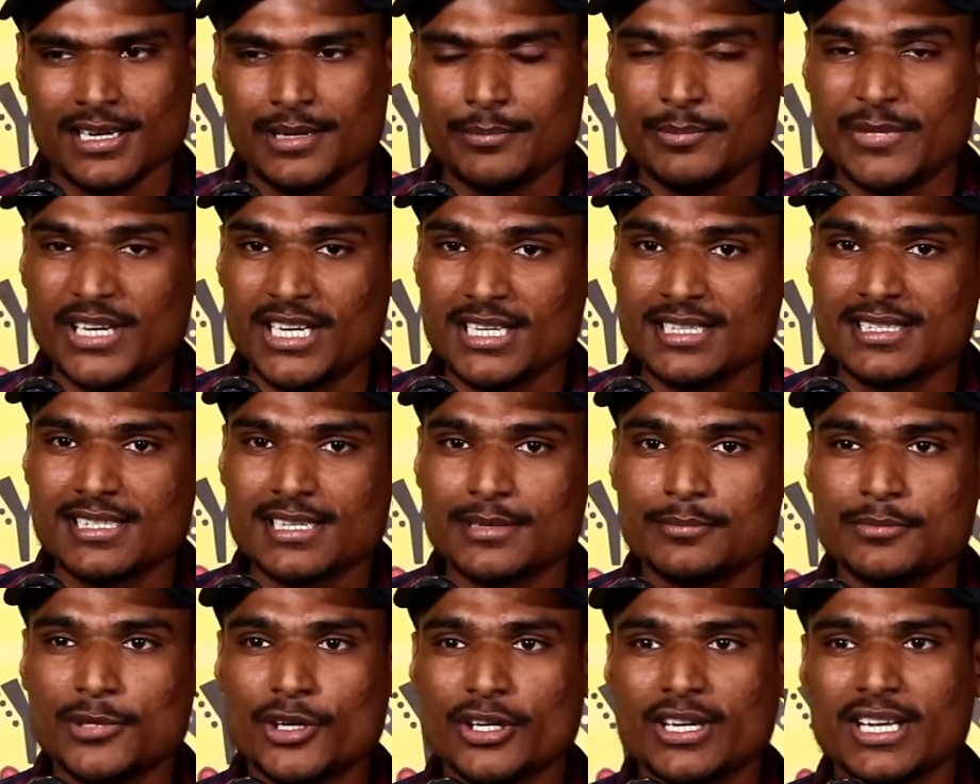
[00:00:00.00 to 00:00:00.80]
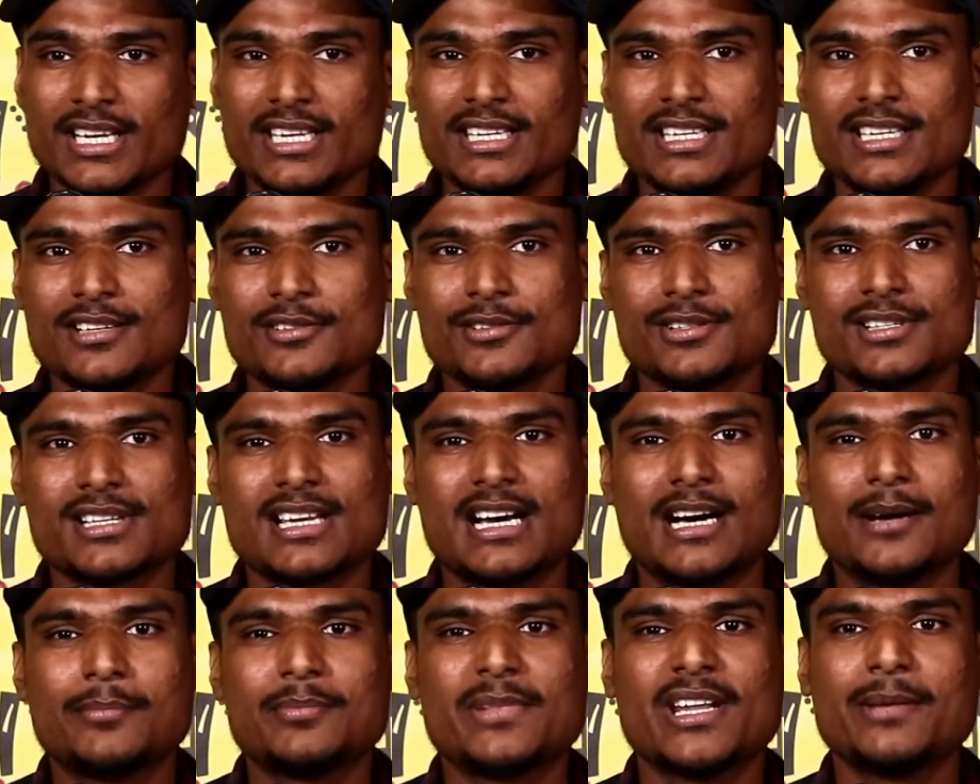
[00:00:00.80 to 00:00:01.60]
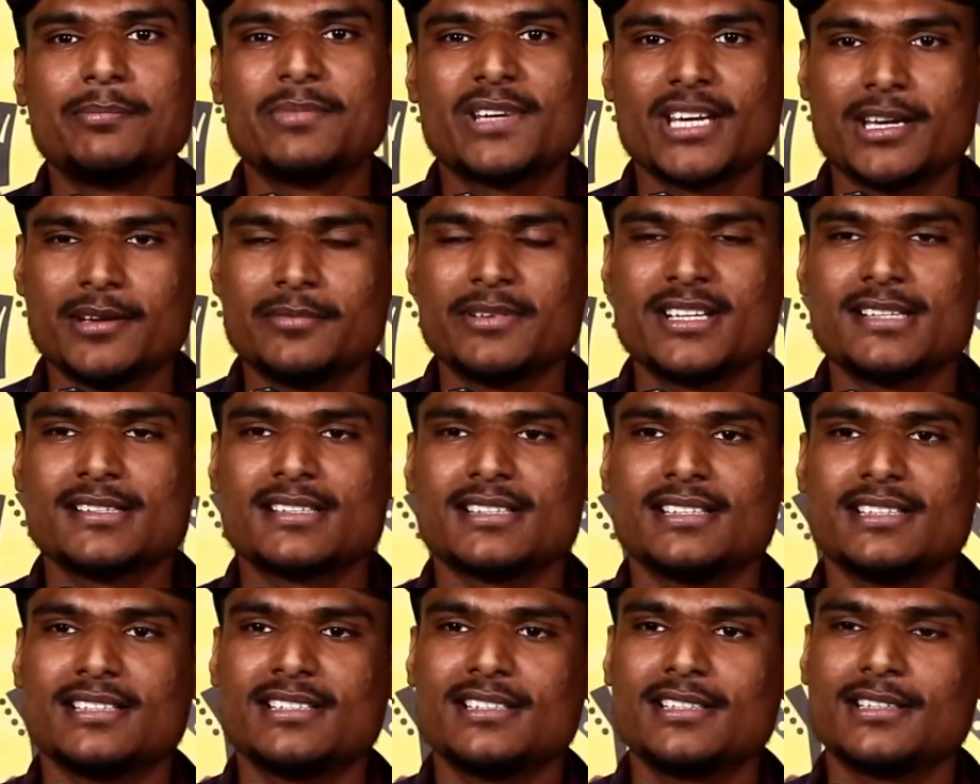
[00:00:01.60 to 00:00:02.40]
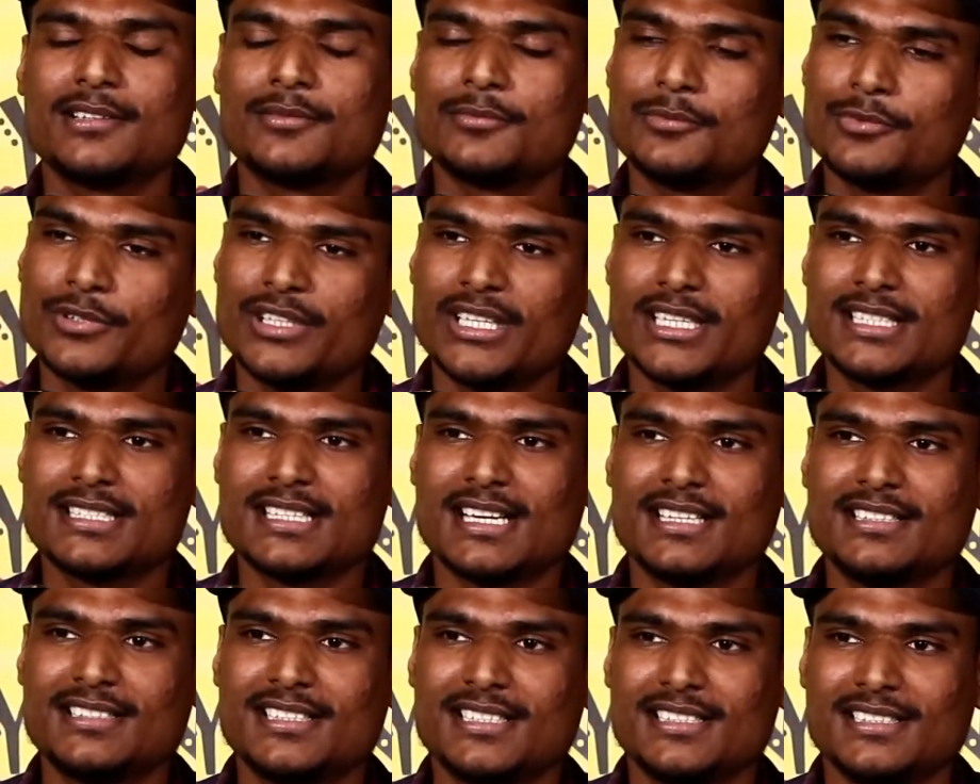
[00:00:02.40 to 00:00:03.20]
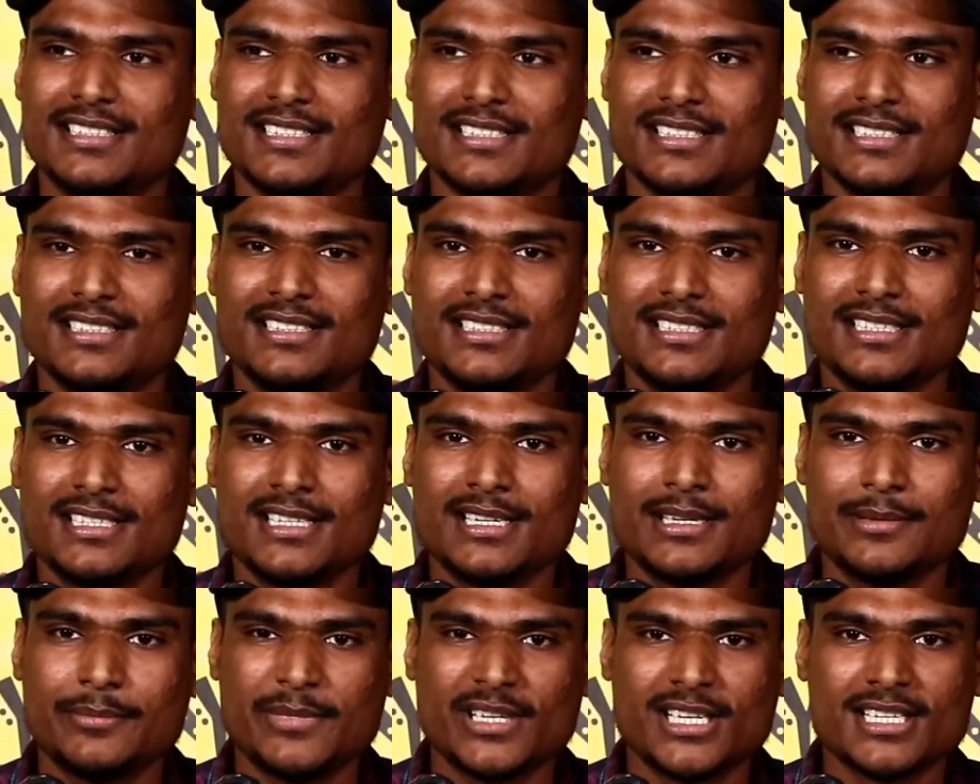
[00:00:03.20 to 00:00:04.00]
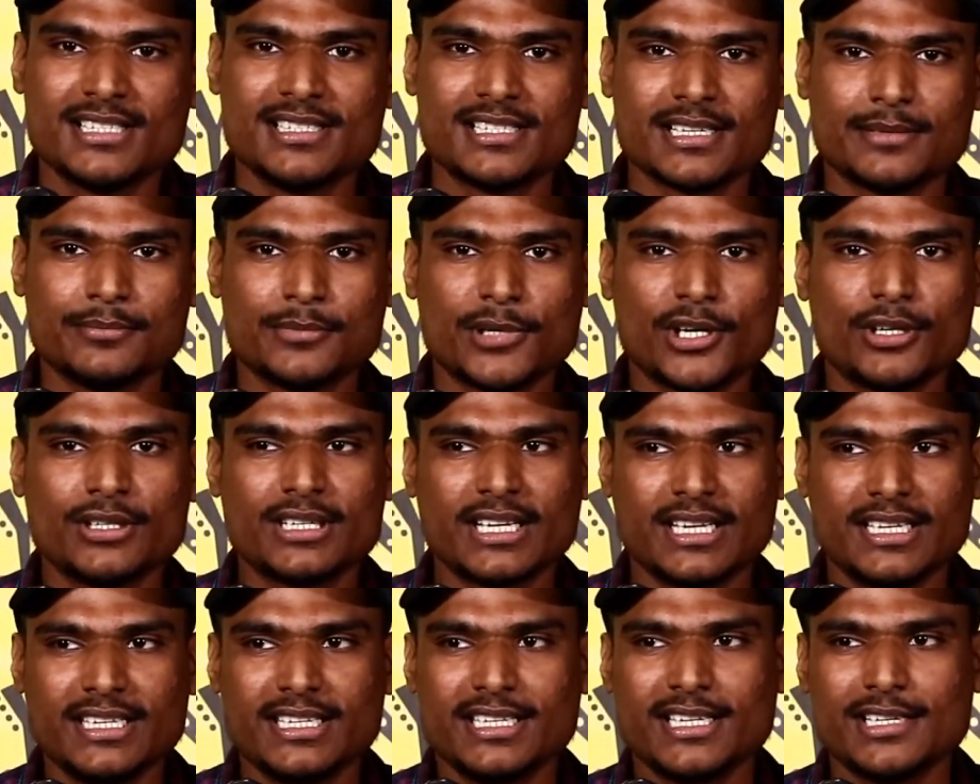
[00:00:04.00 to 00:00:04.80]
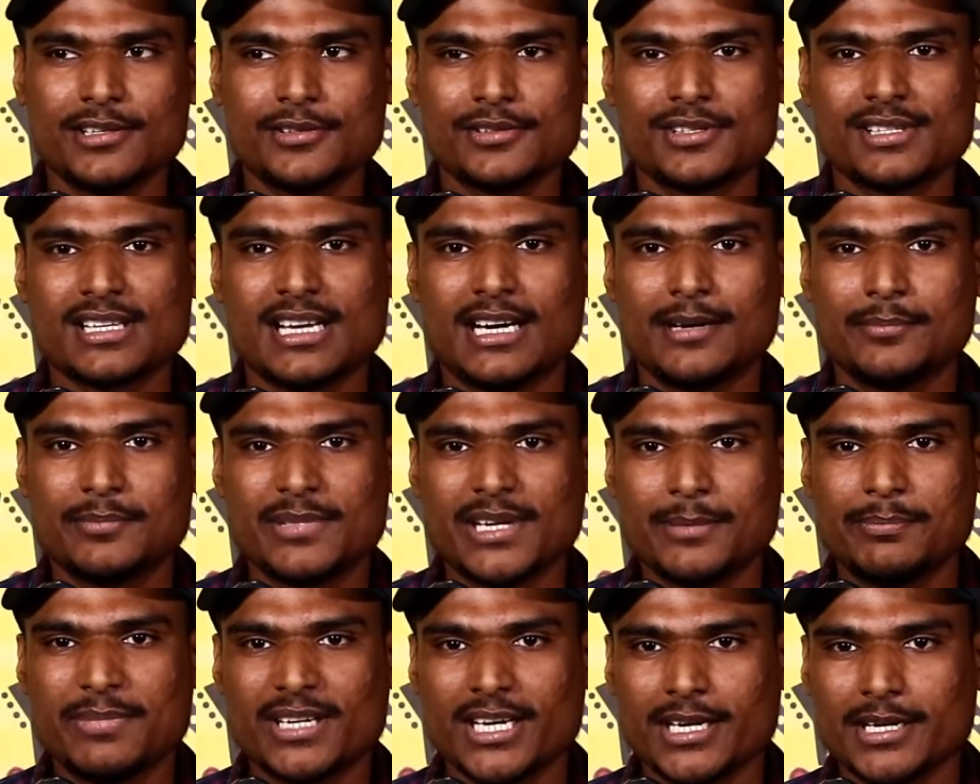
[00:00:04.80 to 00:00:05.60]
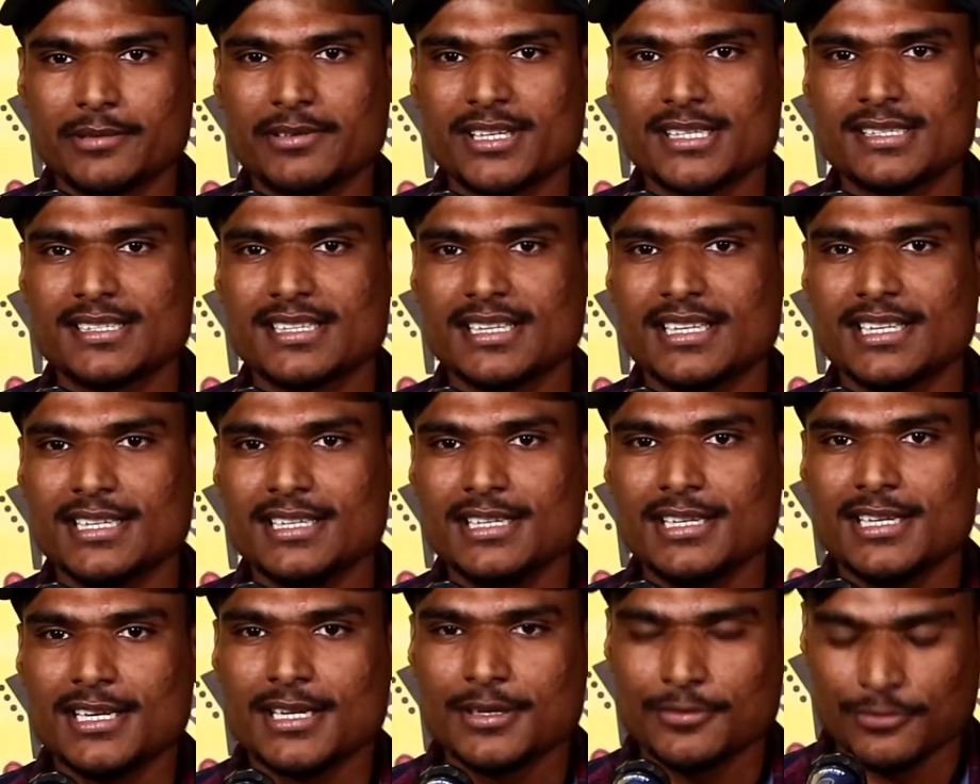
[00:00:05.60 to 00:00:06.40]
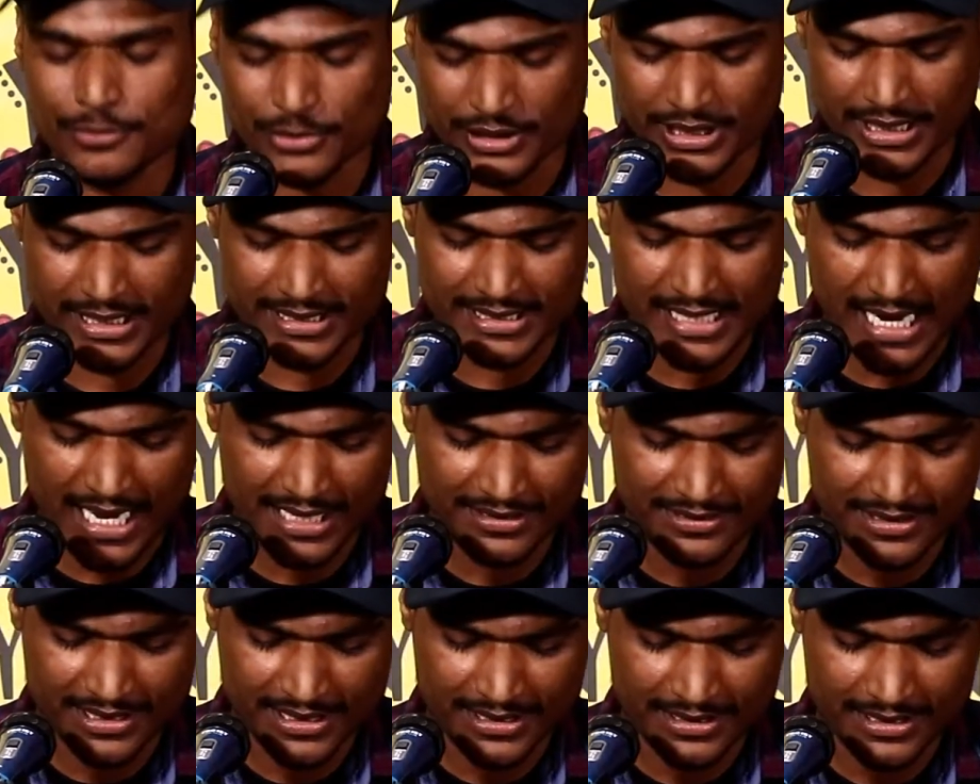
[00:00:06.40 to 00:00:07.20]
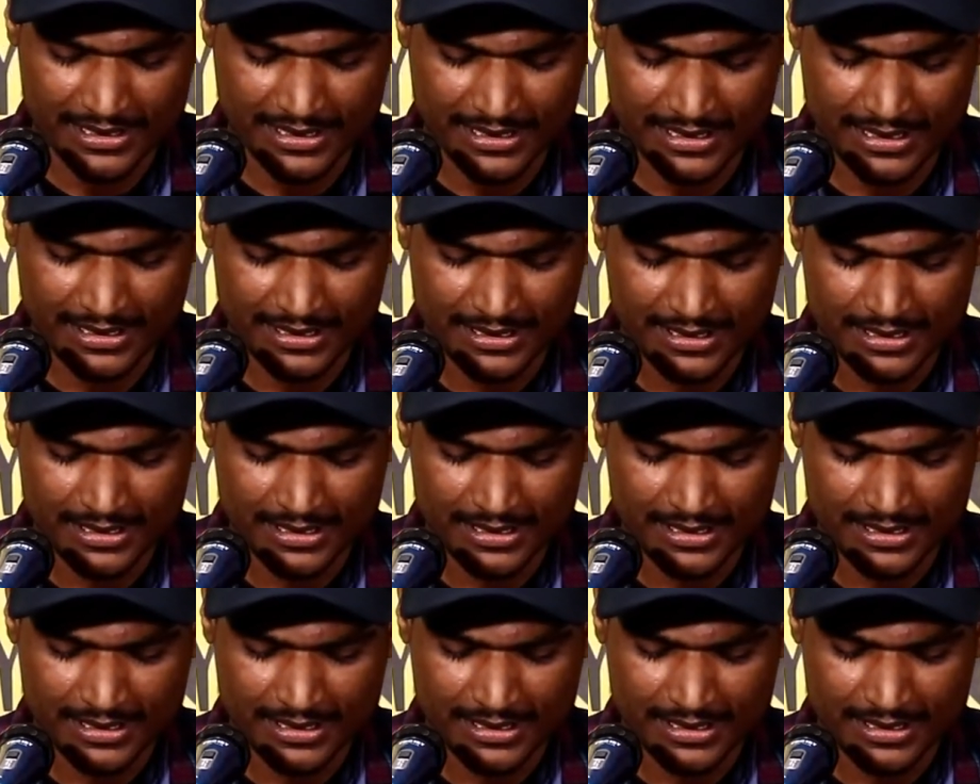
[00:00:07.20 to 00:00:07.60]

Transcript: मिलन संभव नहीं है उसका अपने प्रियवर से वो ये जानती थी मिलन संभव नहीं है उसका अपने प्रियवर से वो ये जानती थी